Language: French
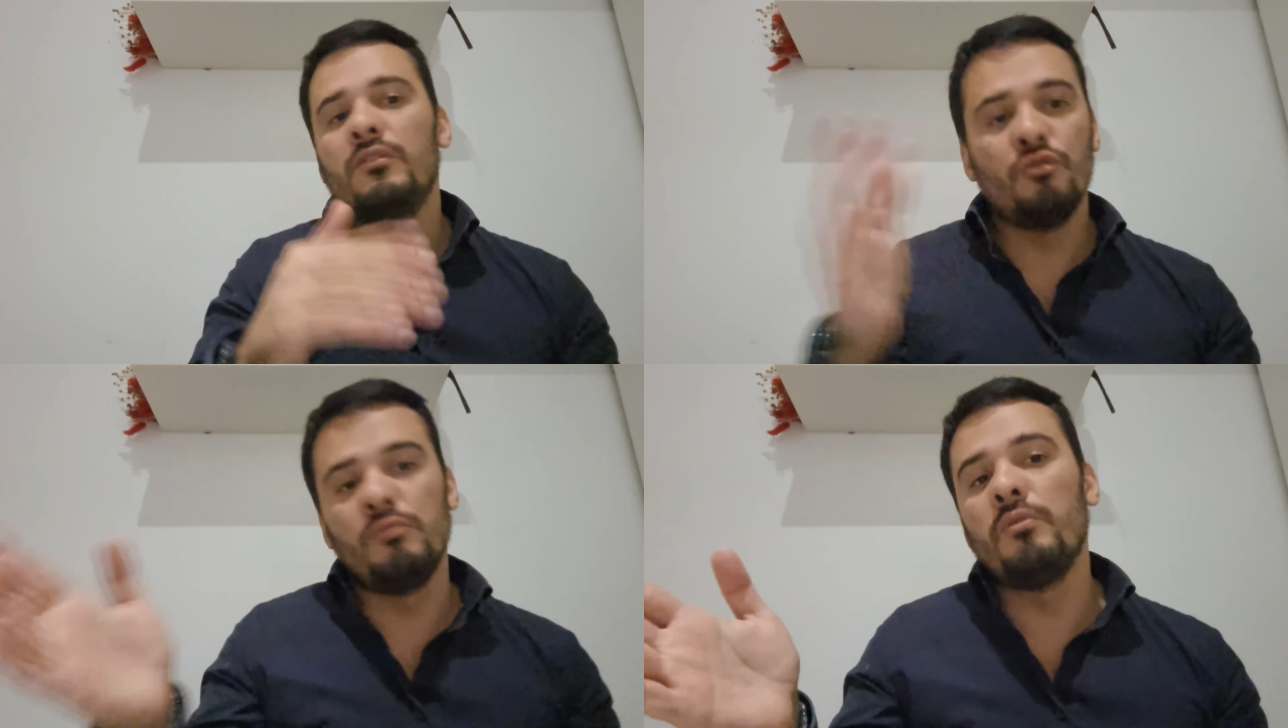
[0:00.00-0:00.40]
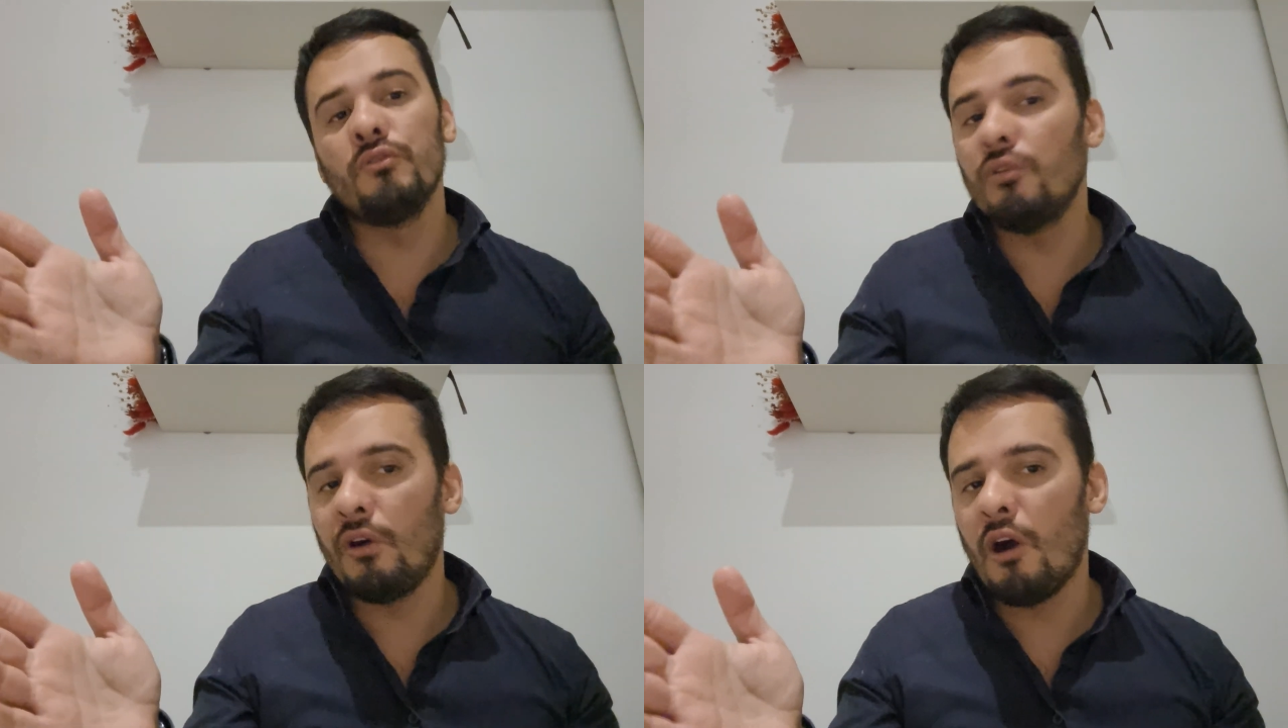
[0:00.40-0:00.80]
tout le
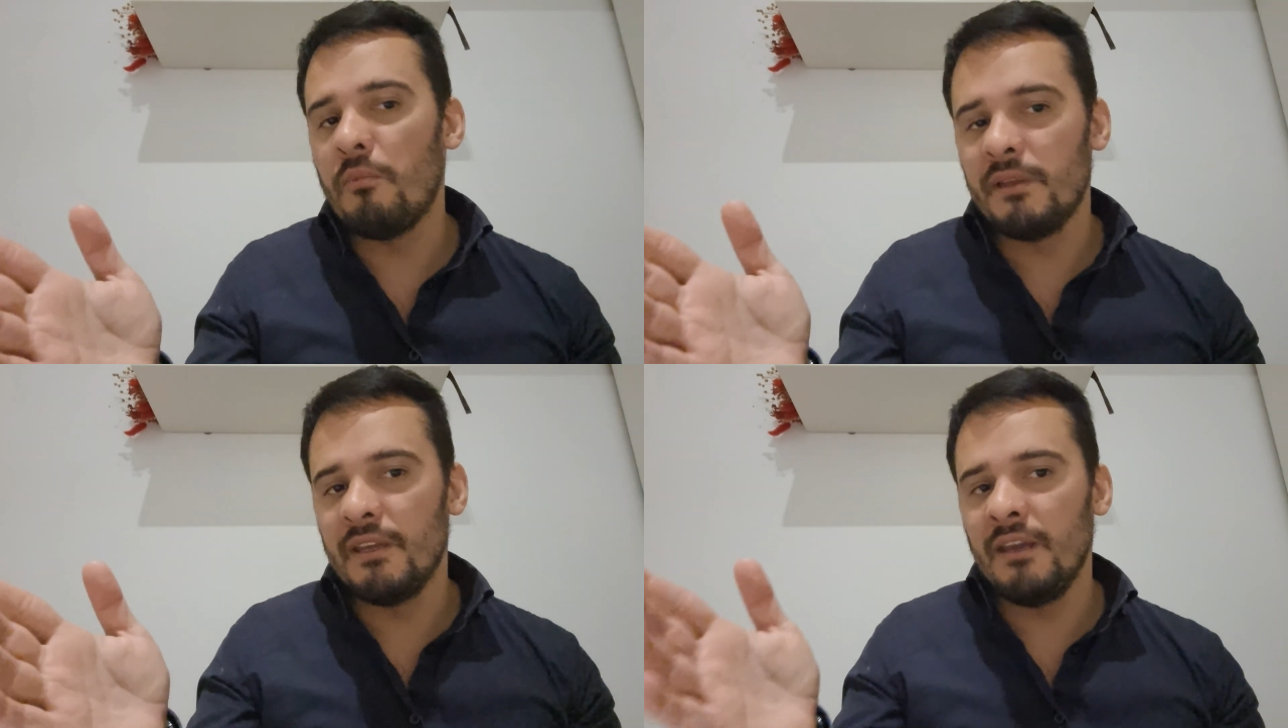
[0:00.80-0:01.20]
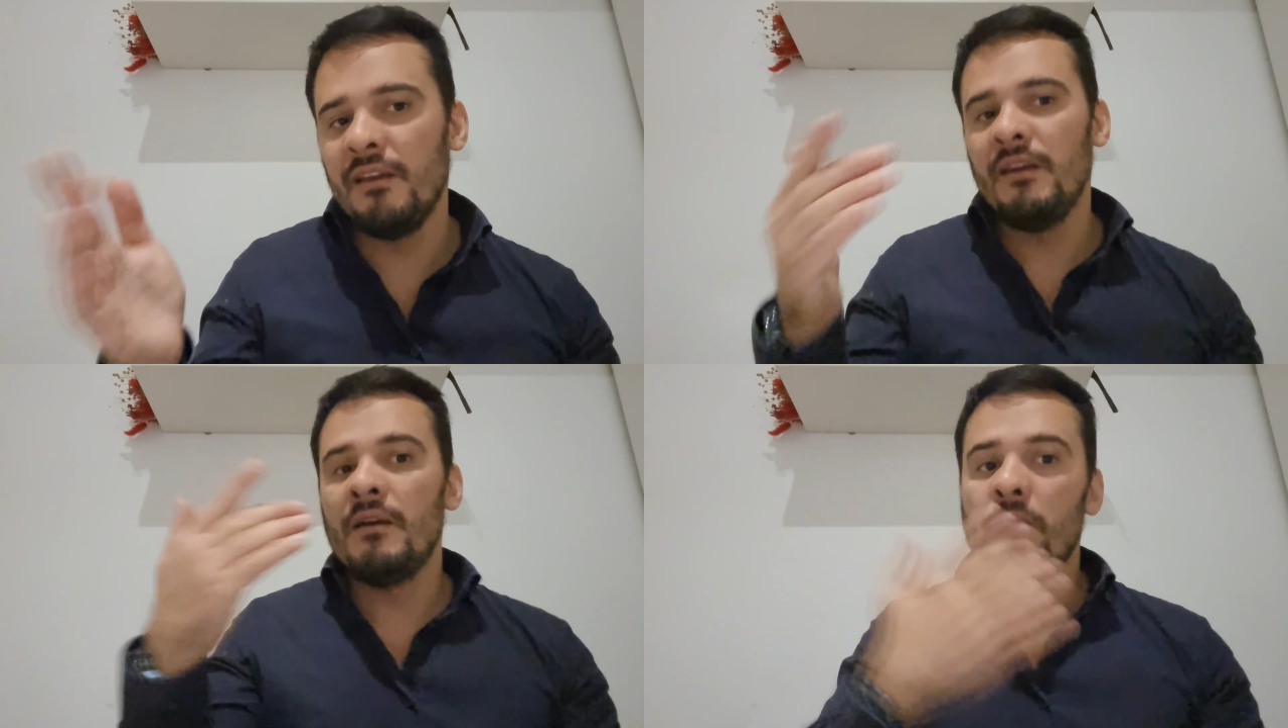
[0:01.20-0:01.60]
monde l'aura
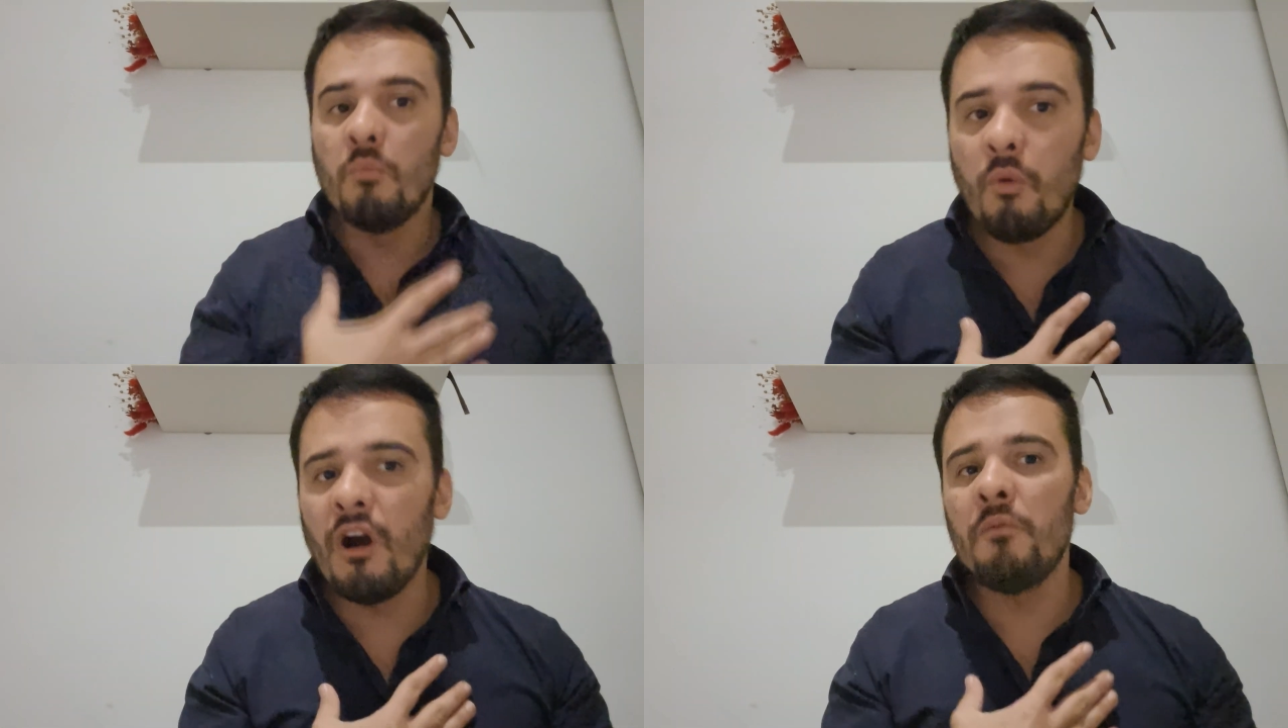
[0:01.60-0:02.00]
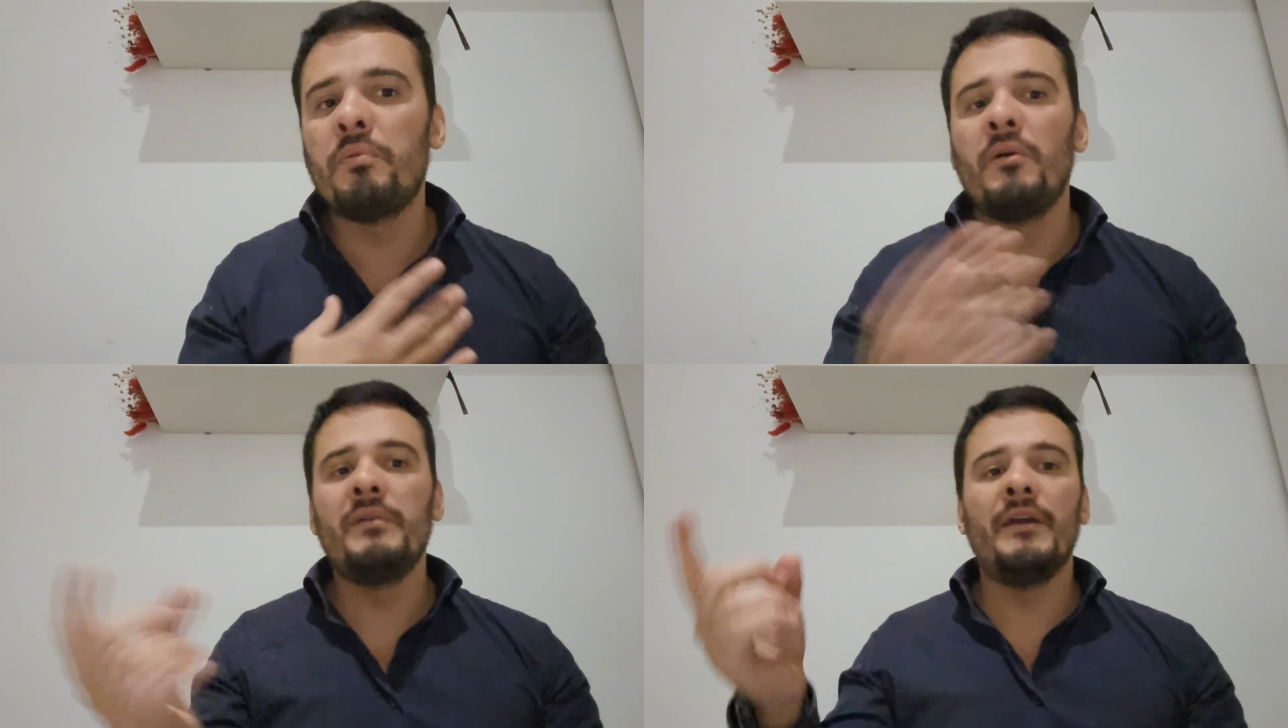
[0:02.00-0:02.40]
oublié, moi le
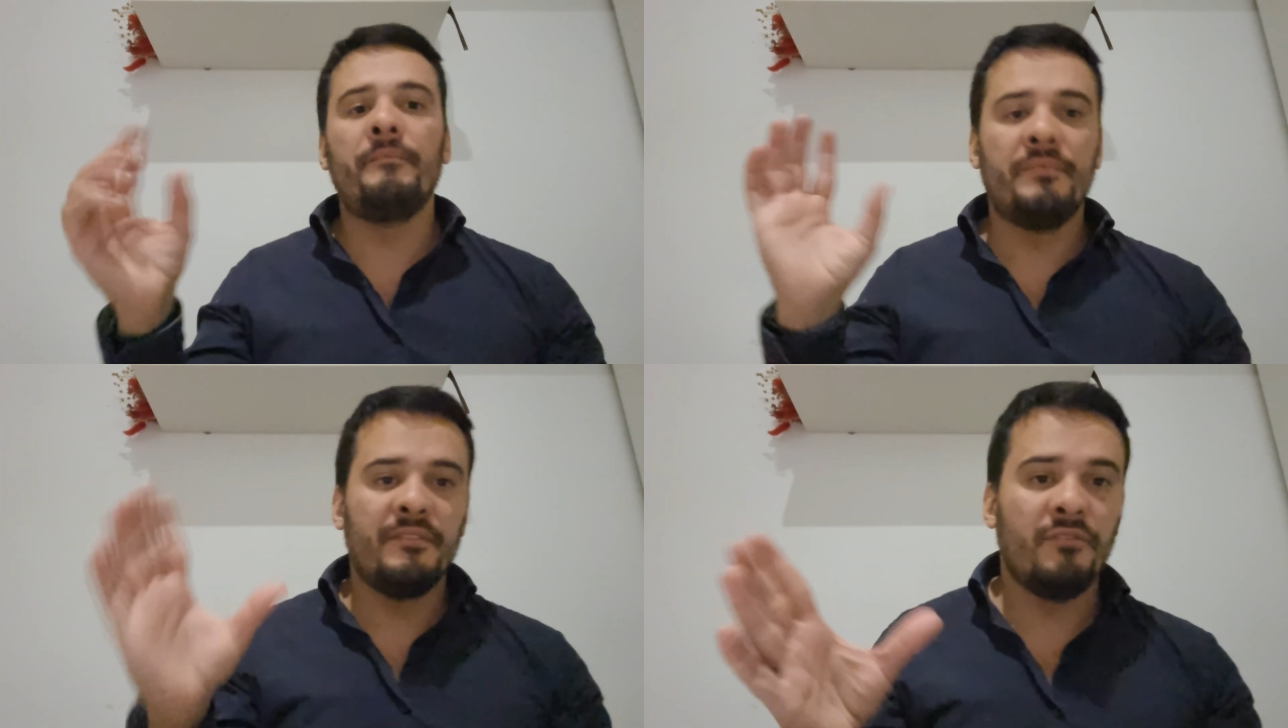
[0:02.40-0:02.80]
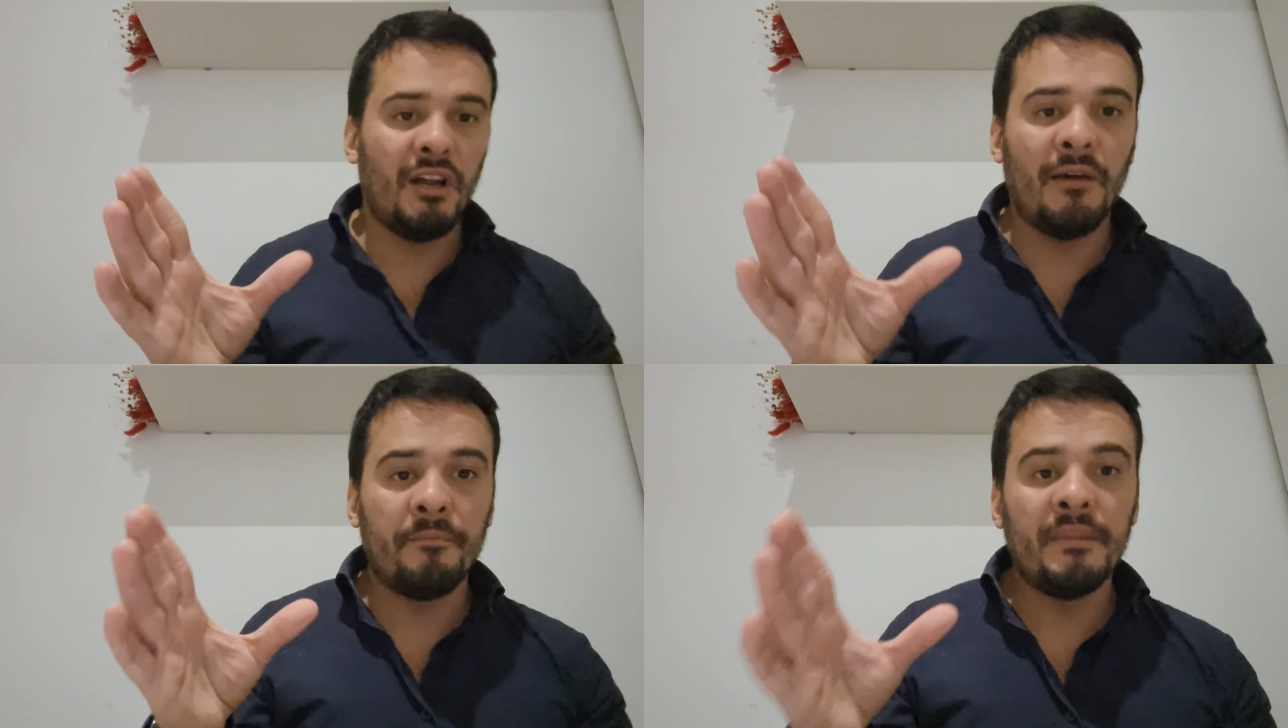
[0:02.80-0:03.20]
premier.
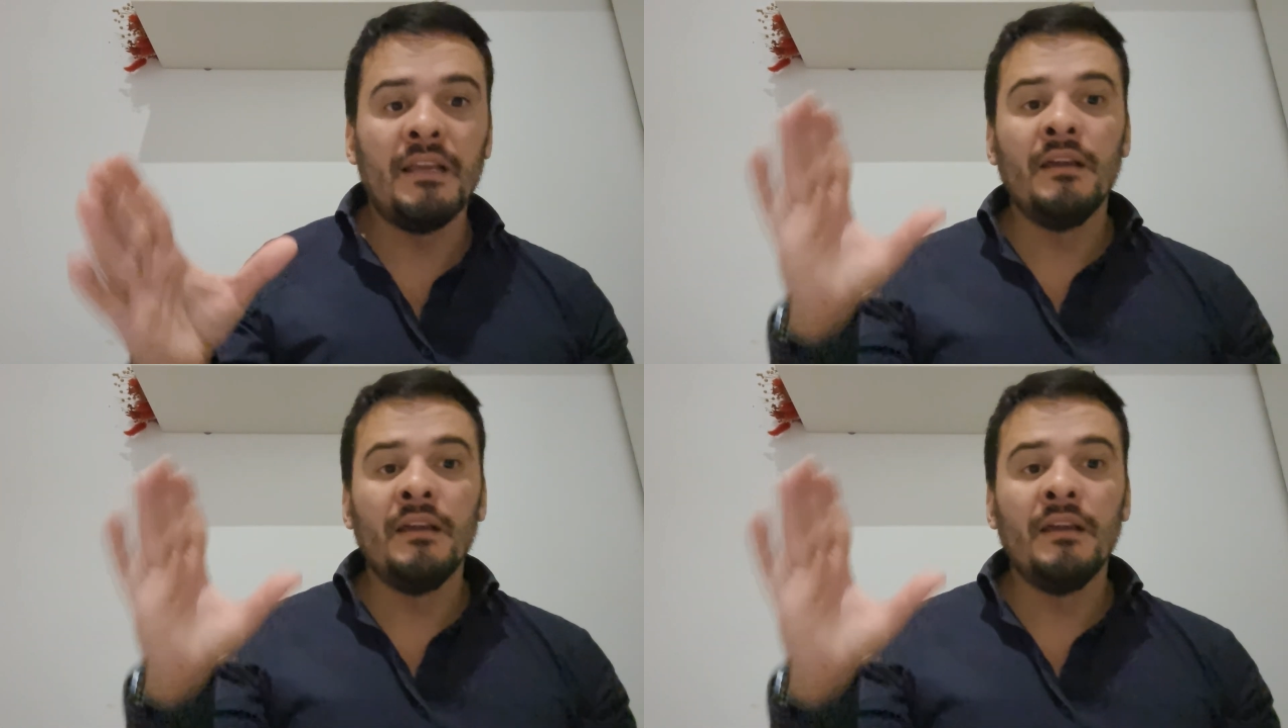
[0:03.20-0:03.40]
Voilà.